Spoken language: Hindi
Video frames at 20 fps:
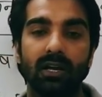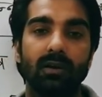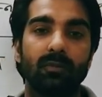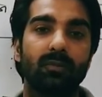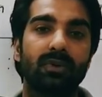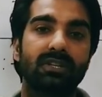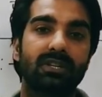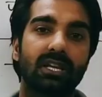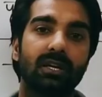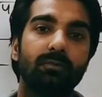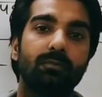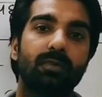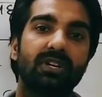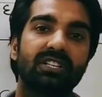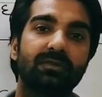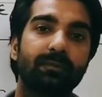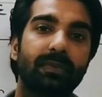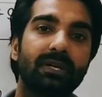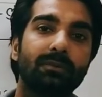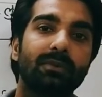मतलब
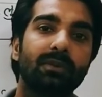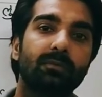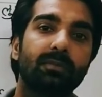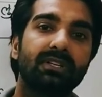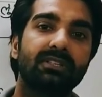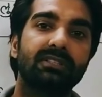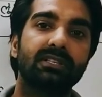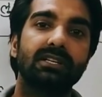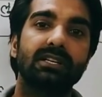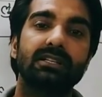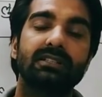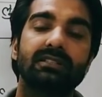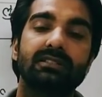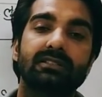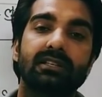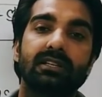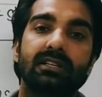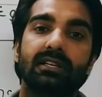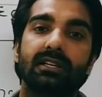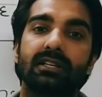बचपन में बच्चे ने जिस
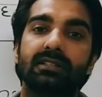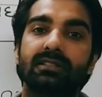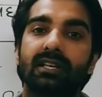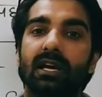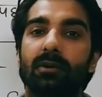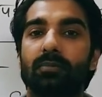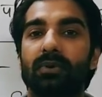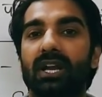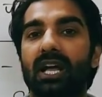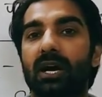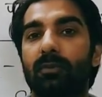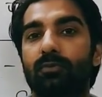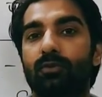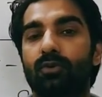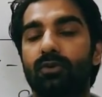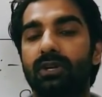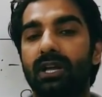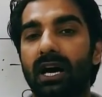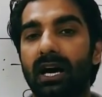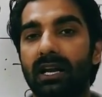तरीके से अपने आप
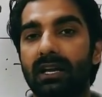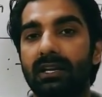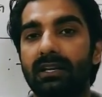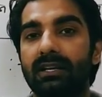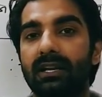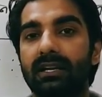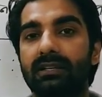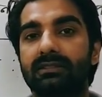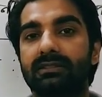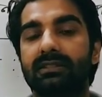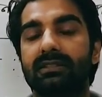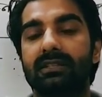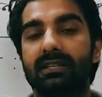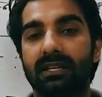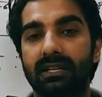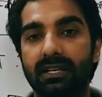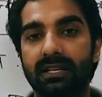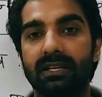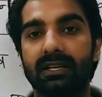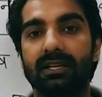को ढाल लिया
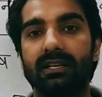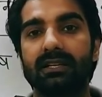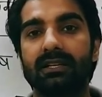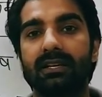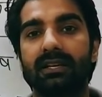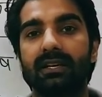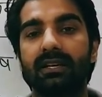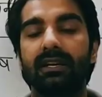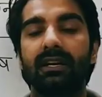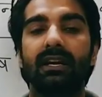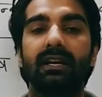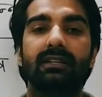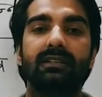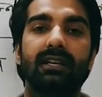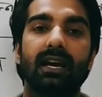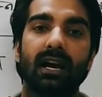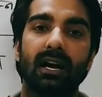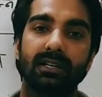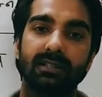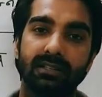सीखने के लिए
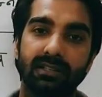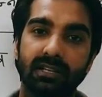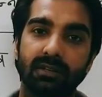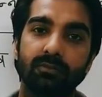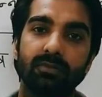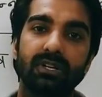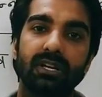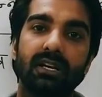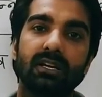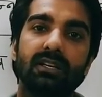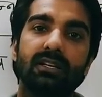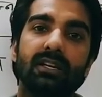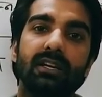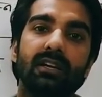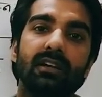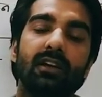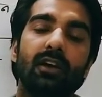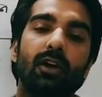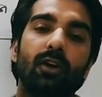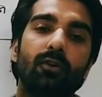या अधिगम के लिए
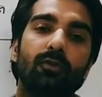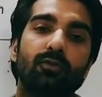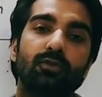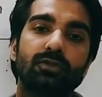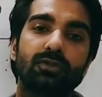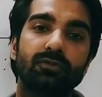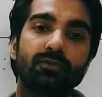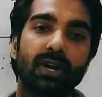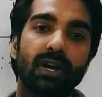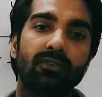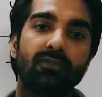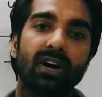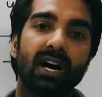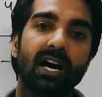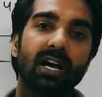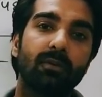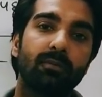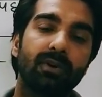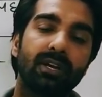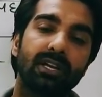उस
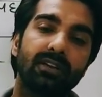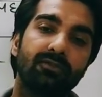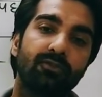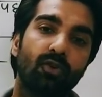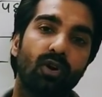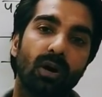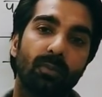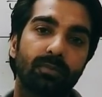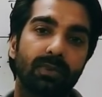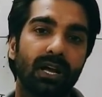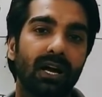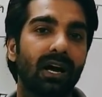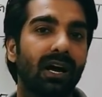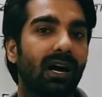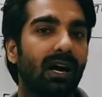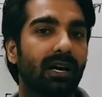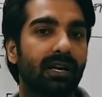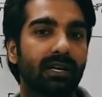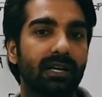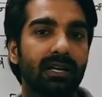व्यवहार में ही वो अपना
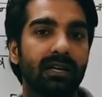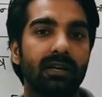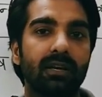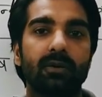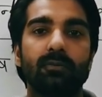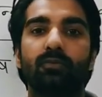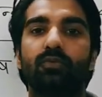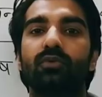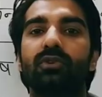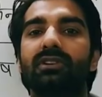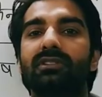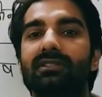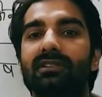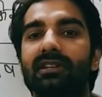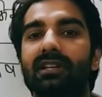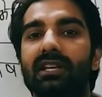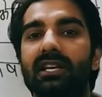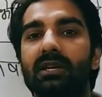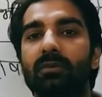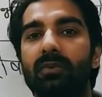आगे पूरी
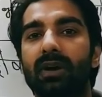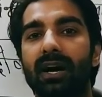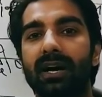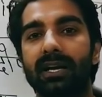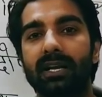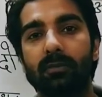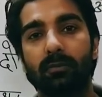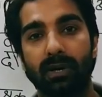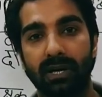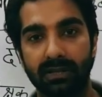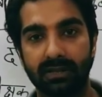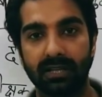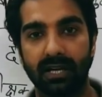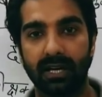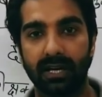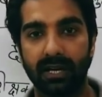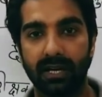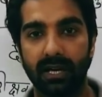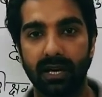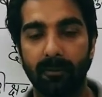जिंदगी में आगे बढ़ता
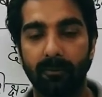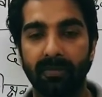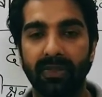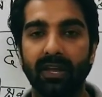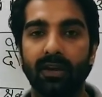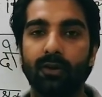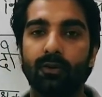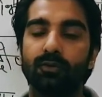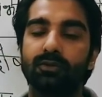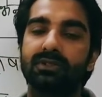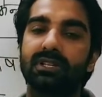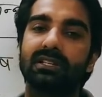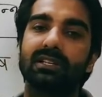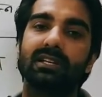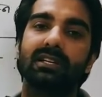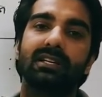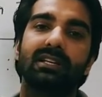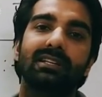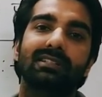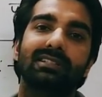रहेगा उसी
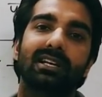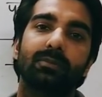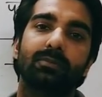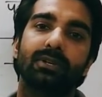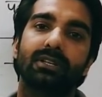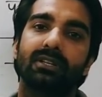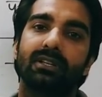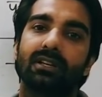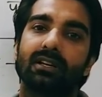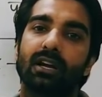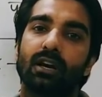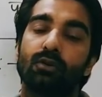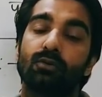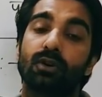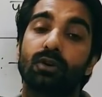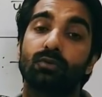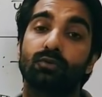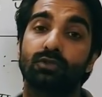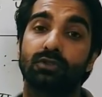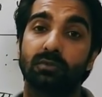तरीके से आपने देखा
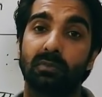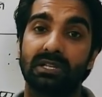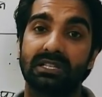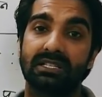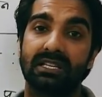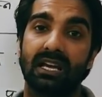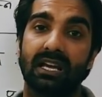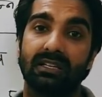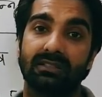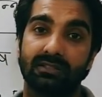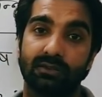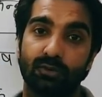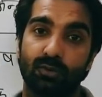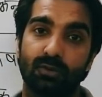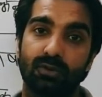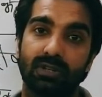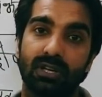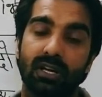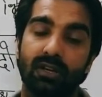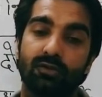होगा कुछ बच्चे ऐसे
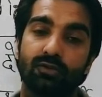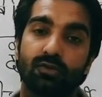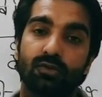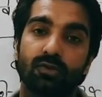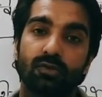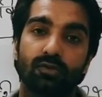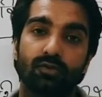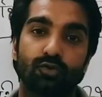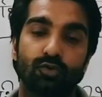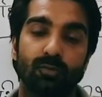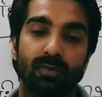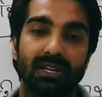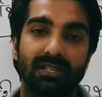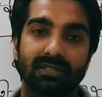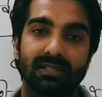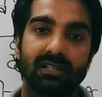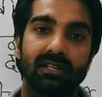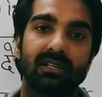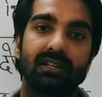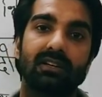होते हैं जो सुबह
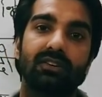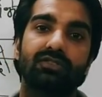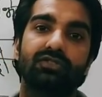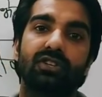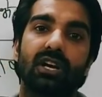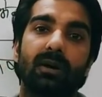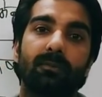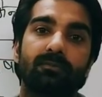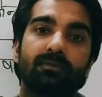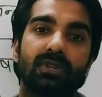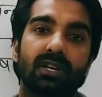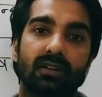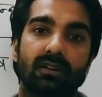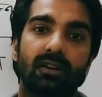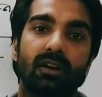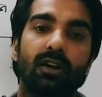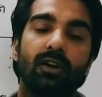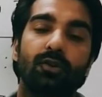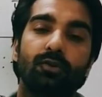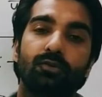से लेकर शाम
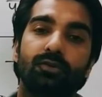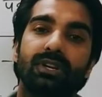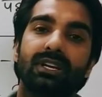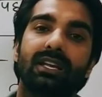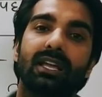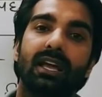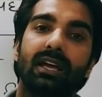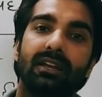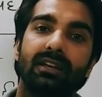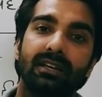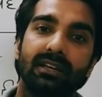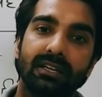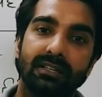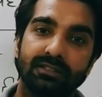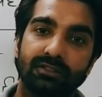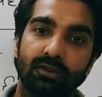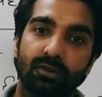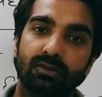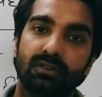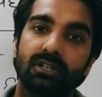तक उन्हें कहने की
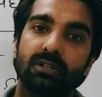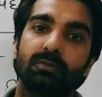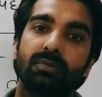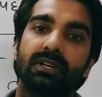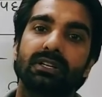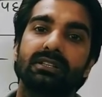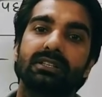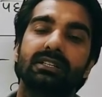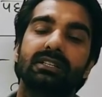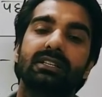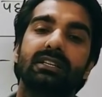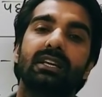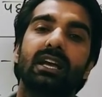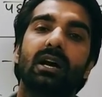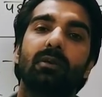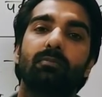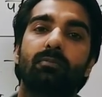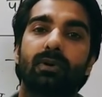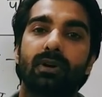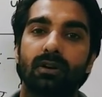जरूरत नहीं पड़ती कि
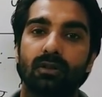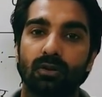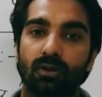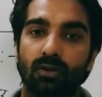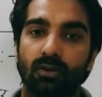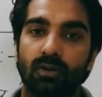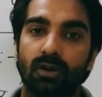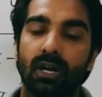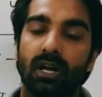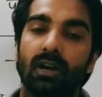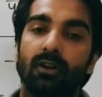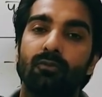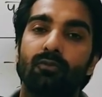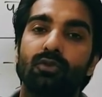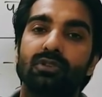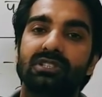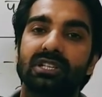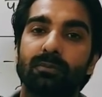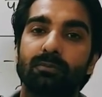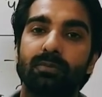आप पढ़ लो
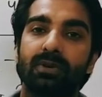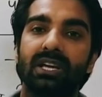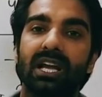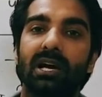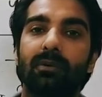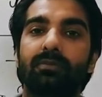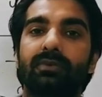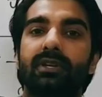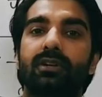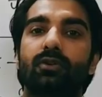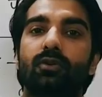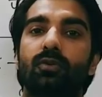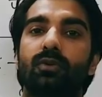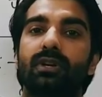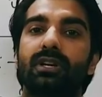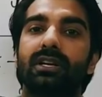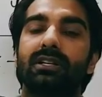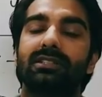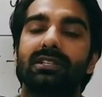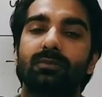वो जब भी आप
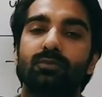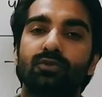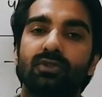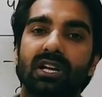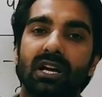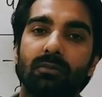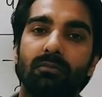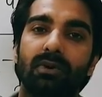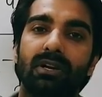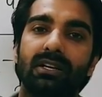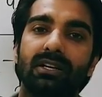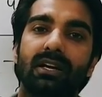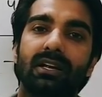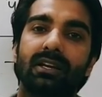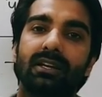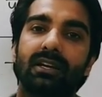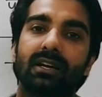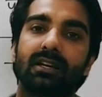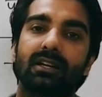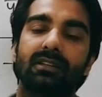देखोगे जब उनका मन
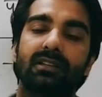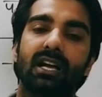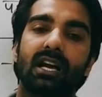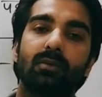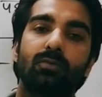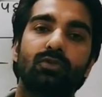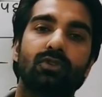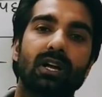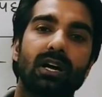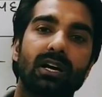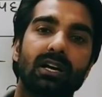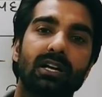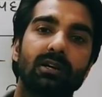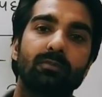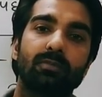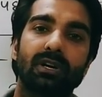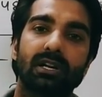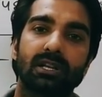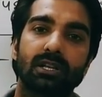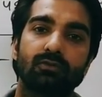करेगा किताब उठाकर
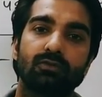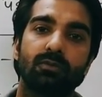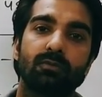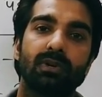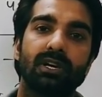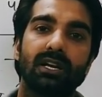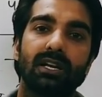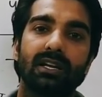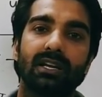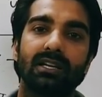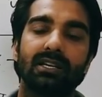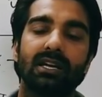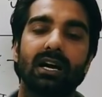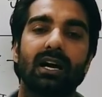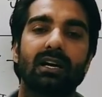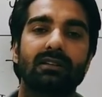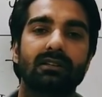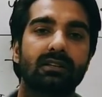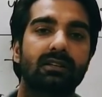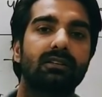पढ़ते हुए मिलेंगे
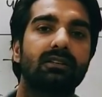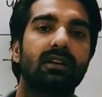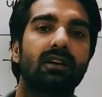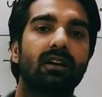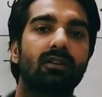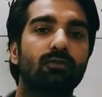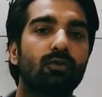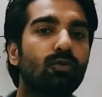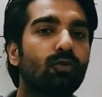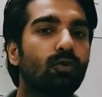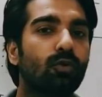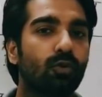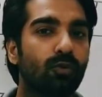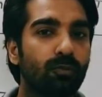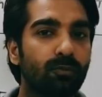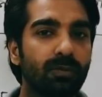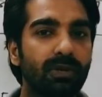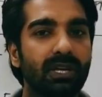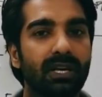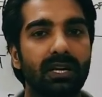यहां तक कि अगर वो
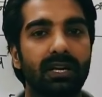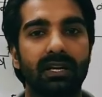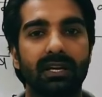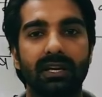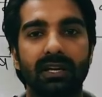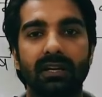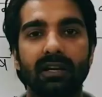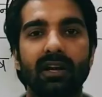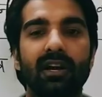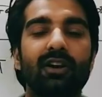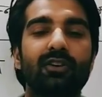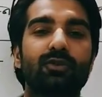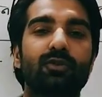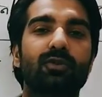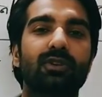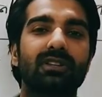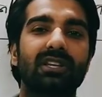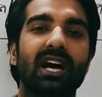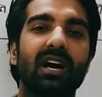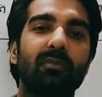घूम भी रहे हैं हैं तो
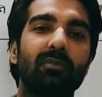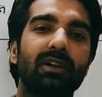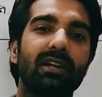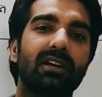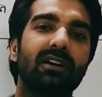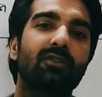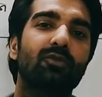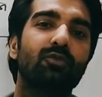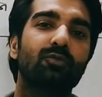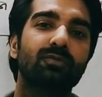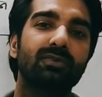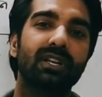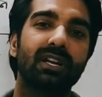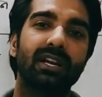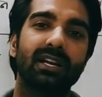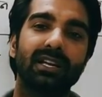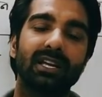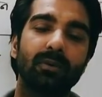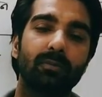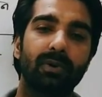किताब लेकर घूमते
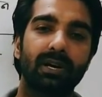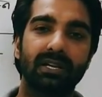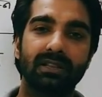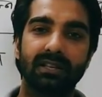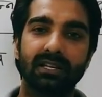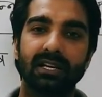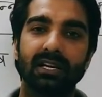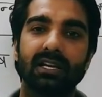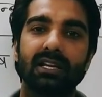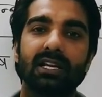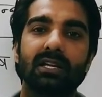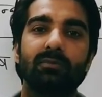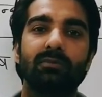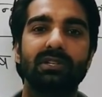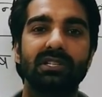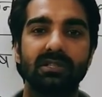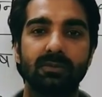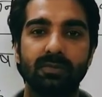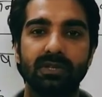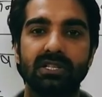रहेंगे पढ़ते रहेंगे
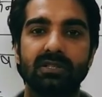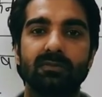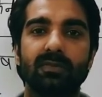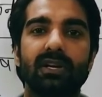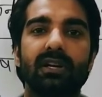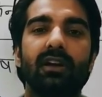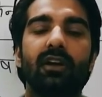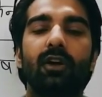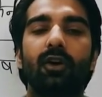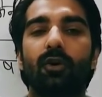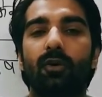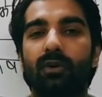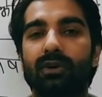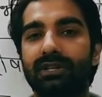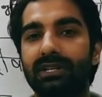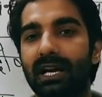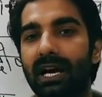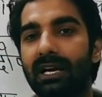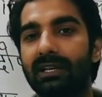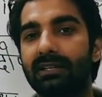बीच बीच में और
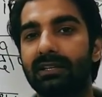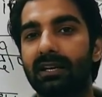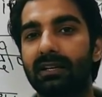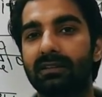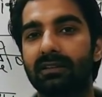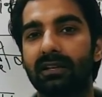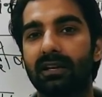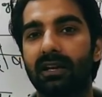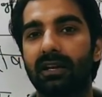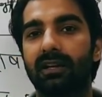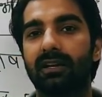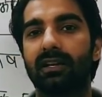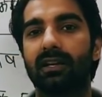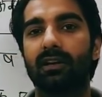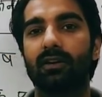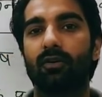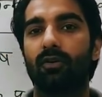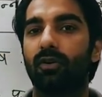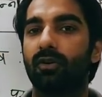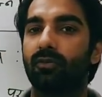याद करते
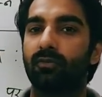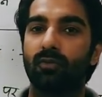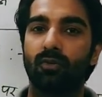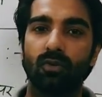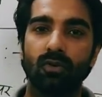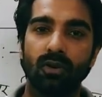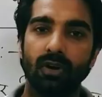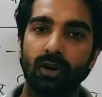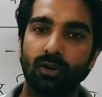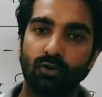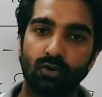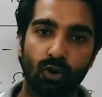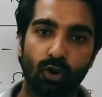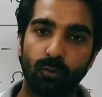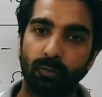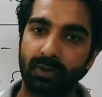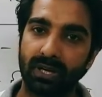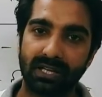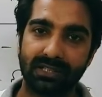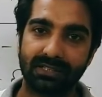रहेंगे और वो
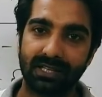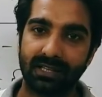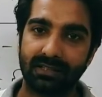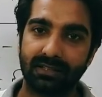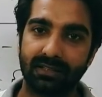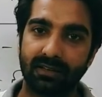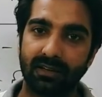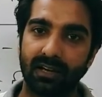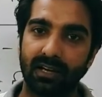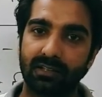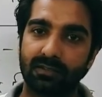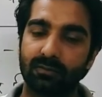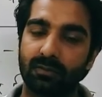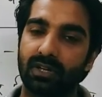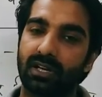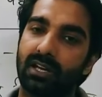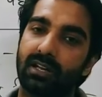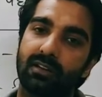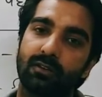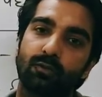टॉप कर जाते हैं क्लास
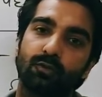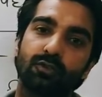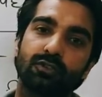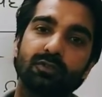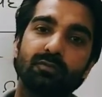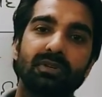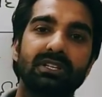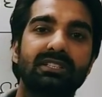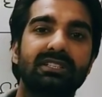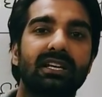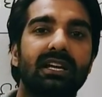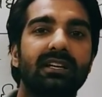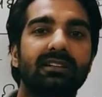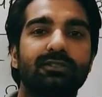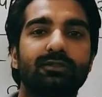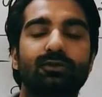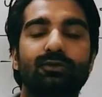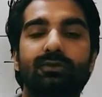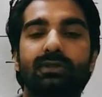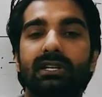में लेकिन कुछ बच्चे
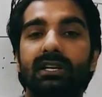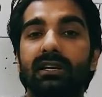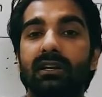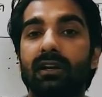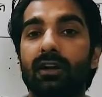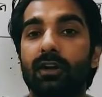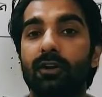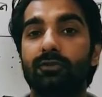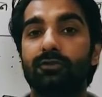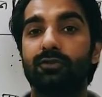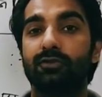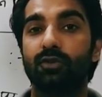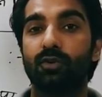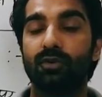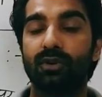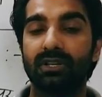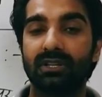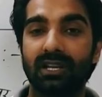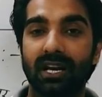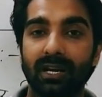ऐसे होते हैं जिनको
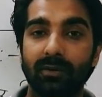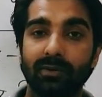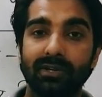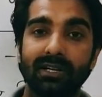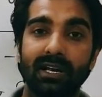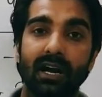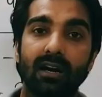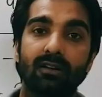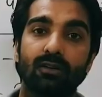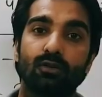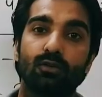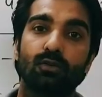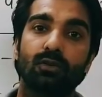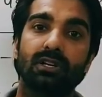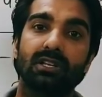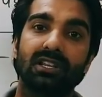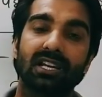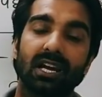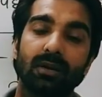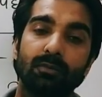कितना भी डांट लो
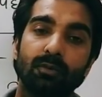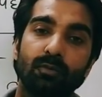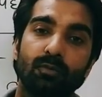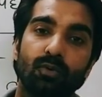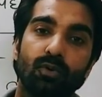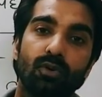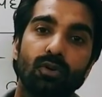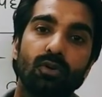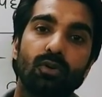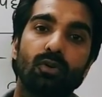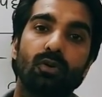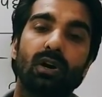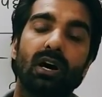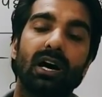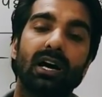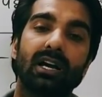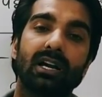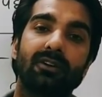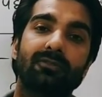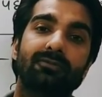कितना भी बोल लो
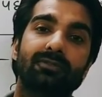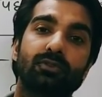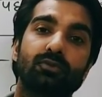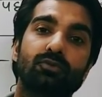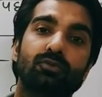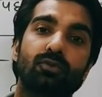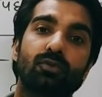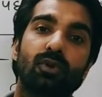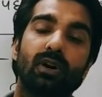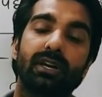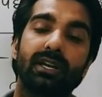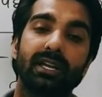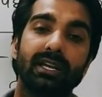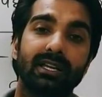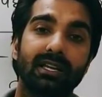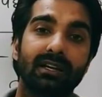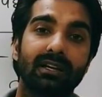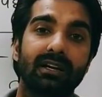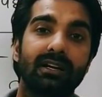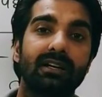हर हफ्ते उनको
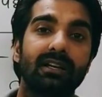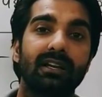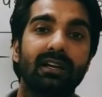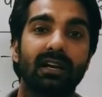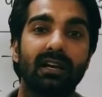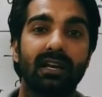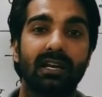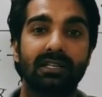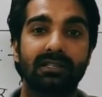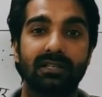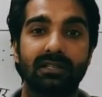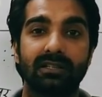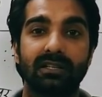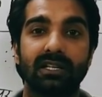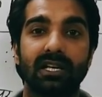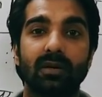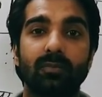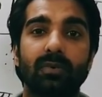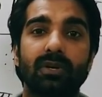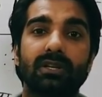एक एक घंटे का लेक्चर
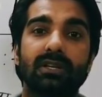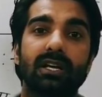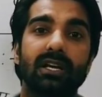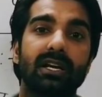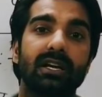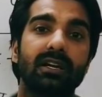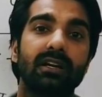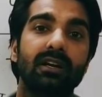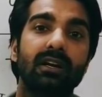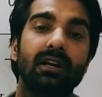देना पड़ता है